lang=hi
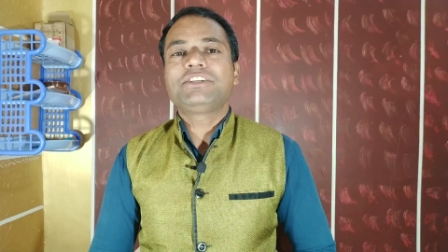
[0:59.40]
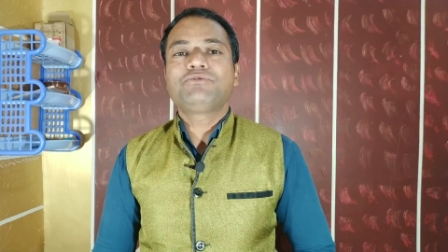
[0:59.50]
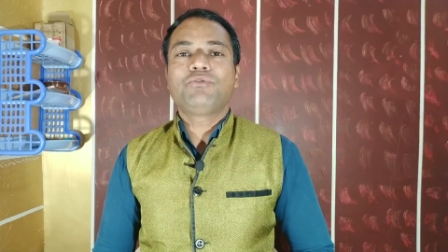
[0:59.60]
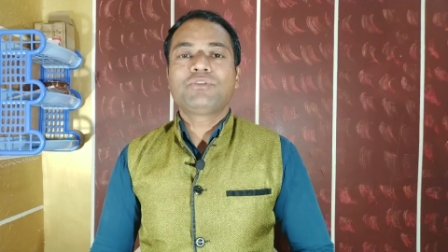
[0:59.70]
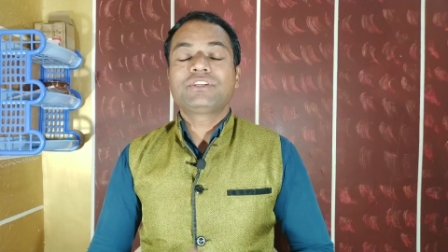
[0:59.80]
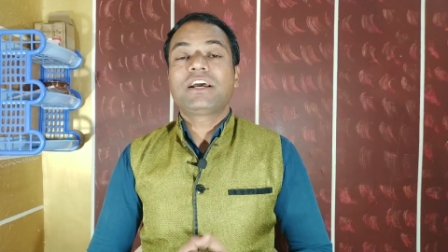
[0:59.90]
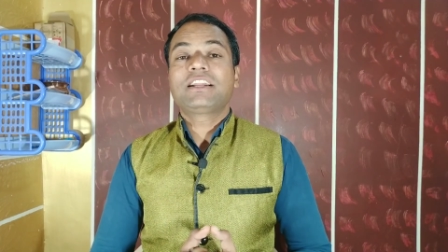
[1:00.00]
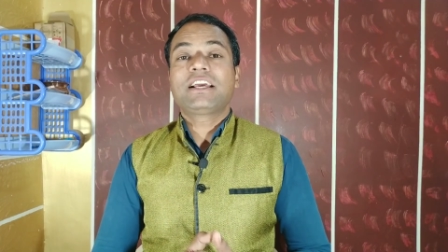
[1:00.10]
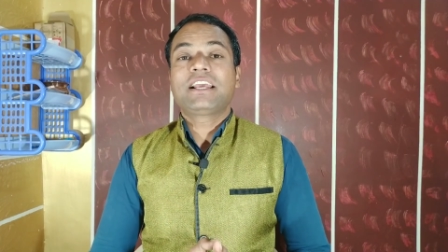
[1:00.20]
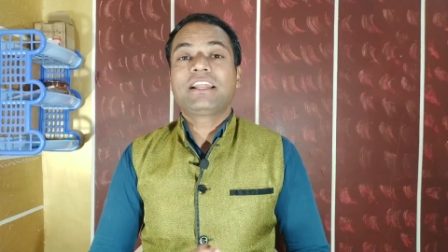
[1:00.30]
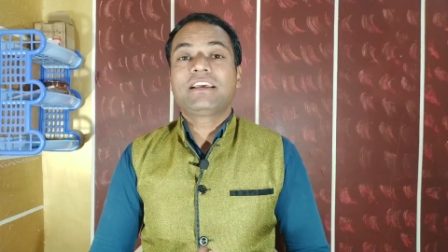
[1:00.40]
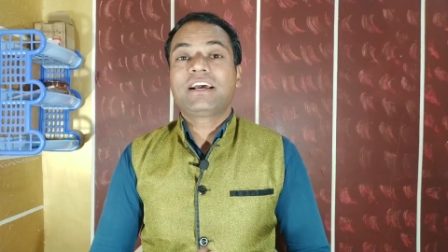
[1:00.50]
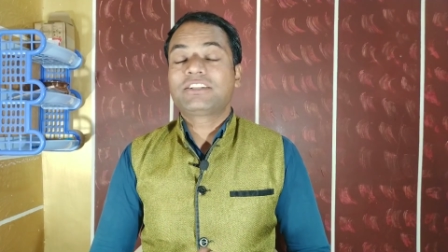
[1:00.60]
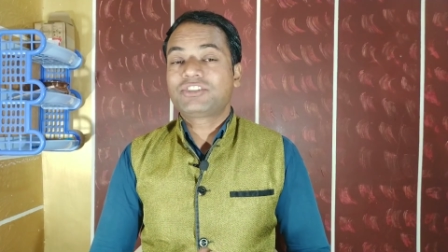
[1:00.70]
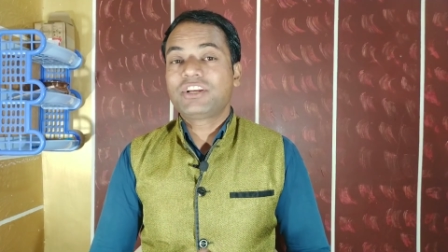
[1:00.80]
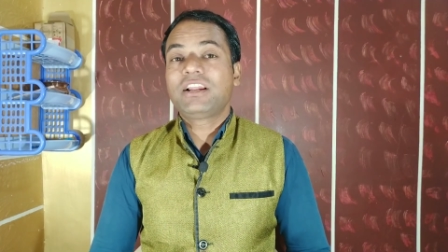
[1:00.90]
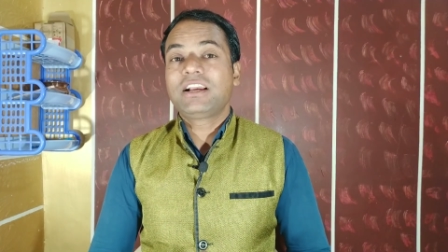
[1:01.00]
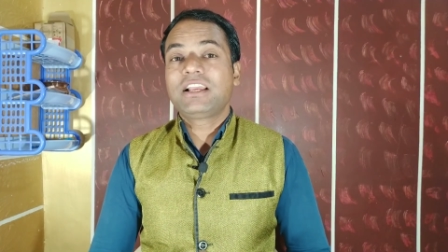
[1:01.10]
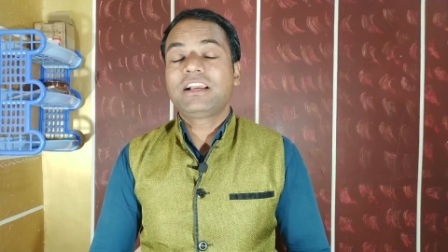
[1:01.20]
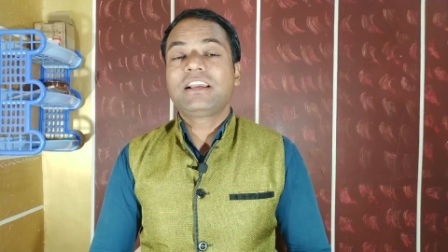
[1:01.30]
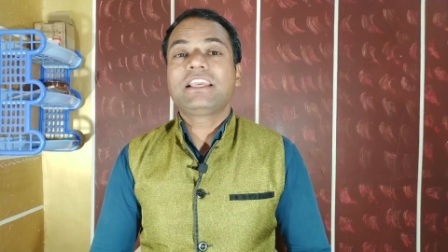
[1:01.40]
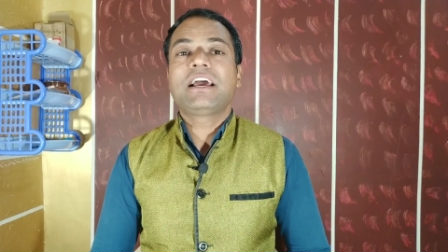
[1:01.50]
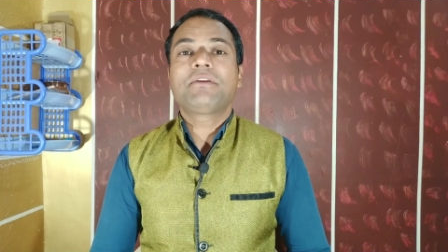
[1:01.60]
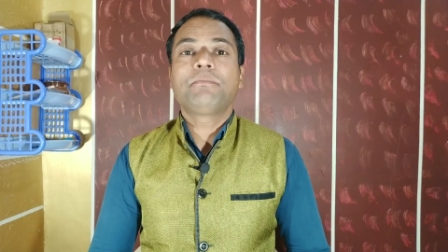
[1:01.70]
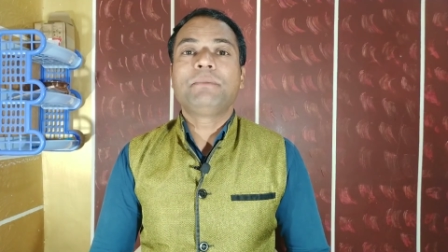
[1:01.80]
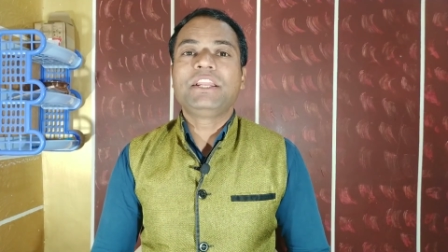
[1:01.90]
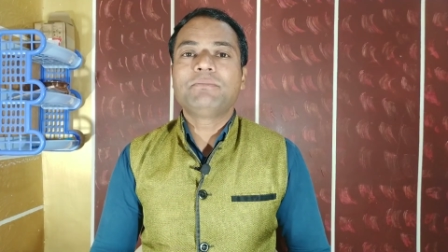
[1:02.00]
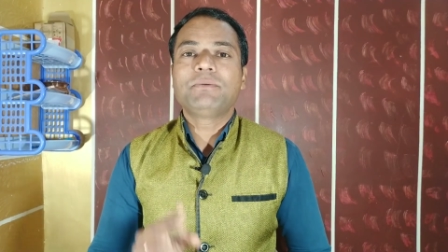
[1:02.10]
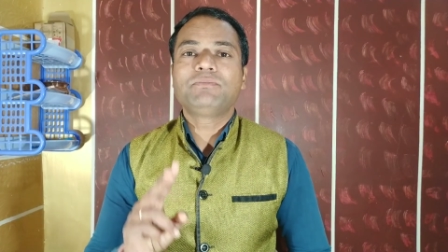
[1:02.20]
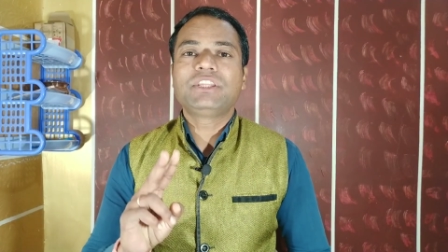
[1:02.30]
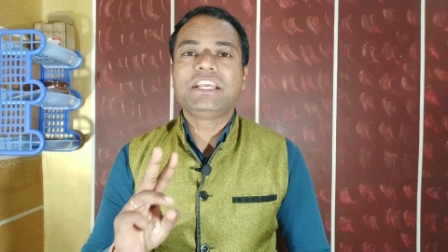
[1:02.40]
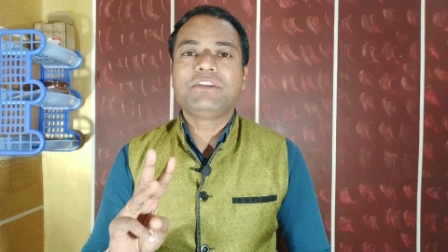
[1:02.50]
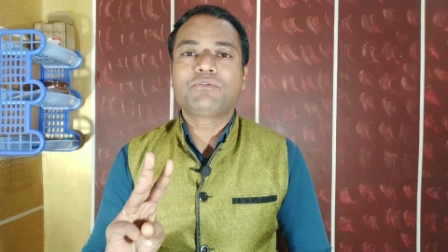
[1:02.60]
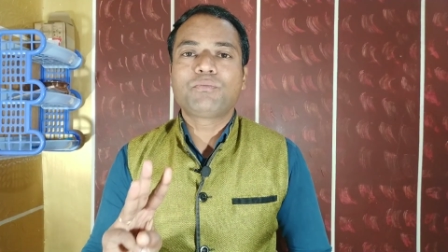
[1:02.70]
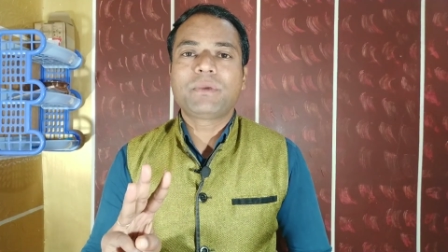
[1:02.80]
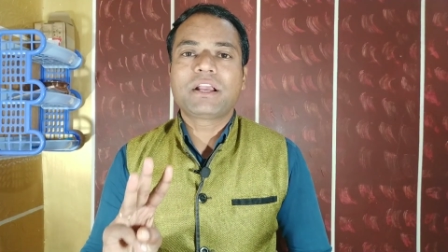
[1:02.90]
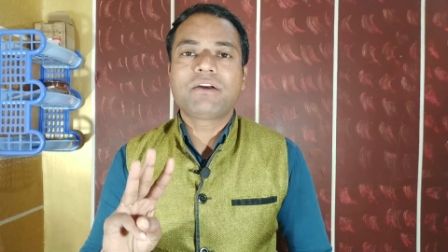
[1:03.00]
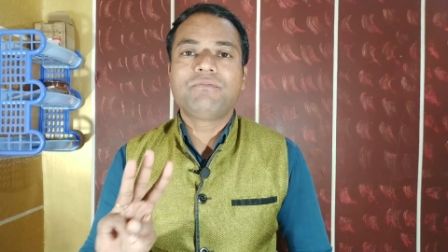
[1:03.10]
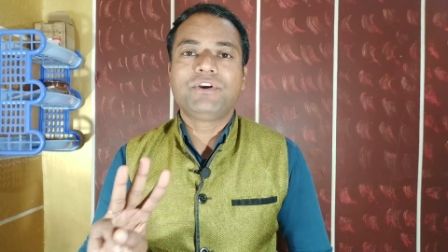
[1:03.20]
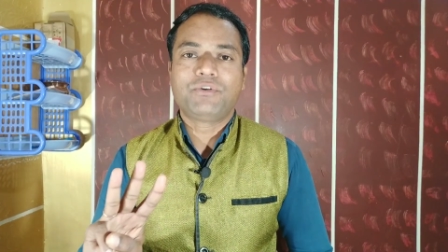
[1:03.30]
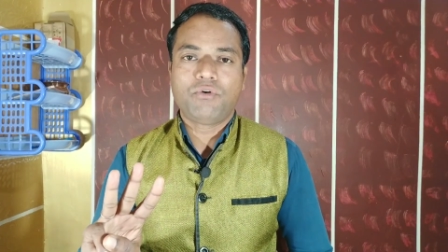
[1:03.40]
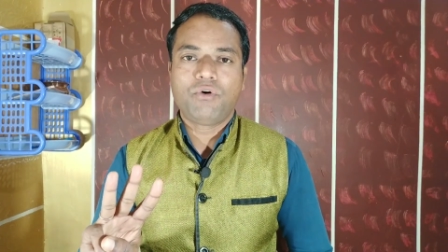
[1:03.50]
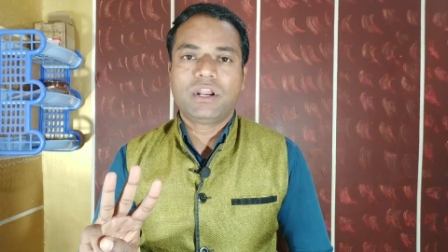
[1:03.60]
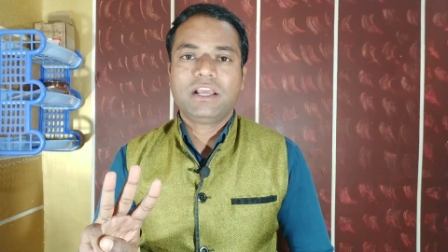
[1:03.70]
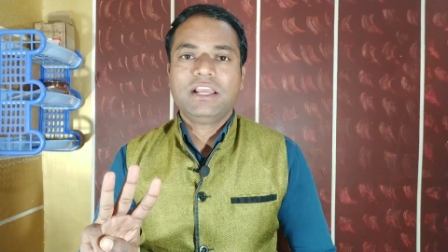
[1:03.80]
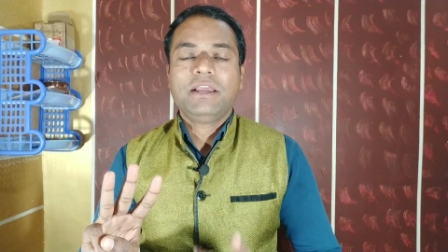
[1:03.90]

चीज़ और जानकर है अच्छा लगेगा कि यार मिनिमम तीन रुपये का विड्रॉल